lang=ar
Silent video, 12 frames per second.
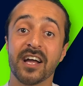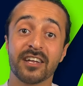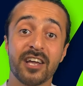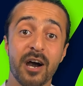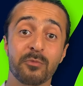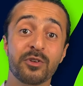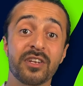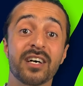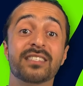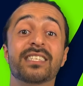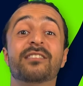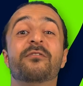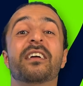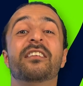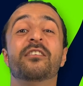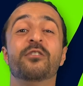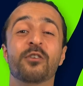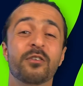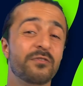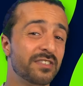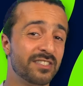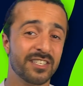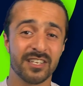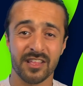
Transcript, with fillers: قاموا الناس يتفننون في السيرة